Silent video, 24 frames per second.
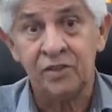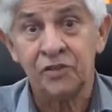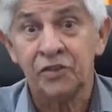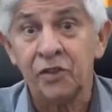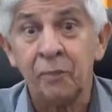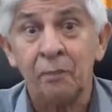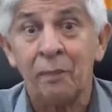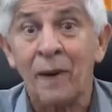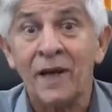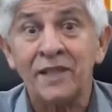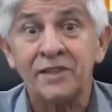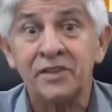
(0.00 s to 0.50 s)

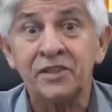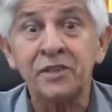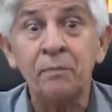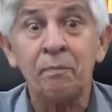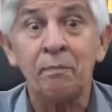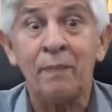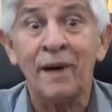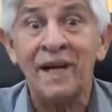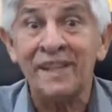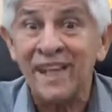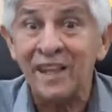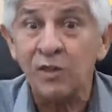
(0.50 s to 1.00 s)
de
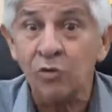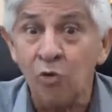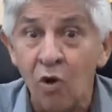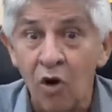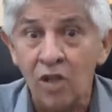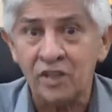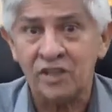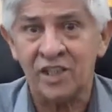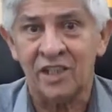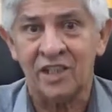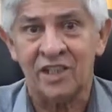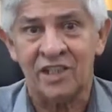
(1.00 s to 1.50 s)
participar da
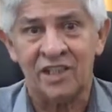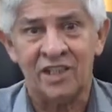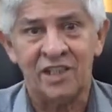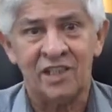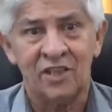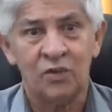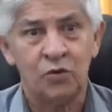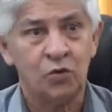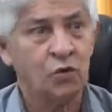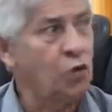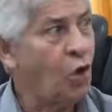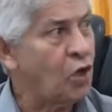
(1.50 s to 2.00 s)
nossa,
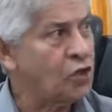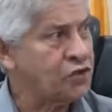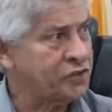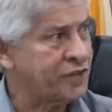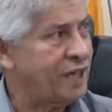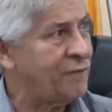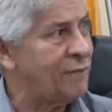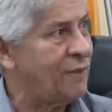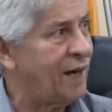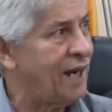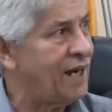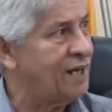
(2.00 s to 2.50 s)
do nosso
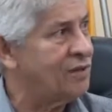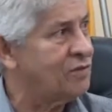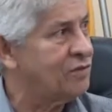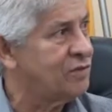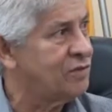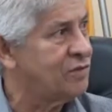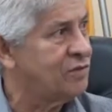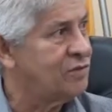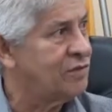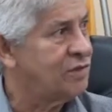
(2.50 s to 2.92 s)
trabalho.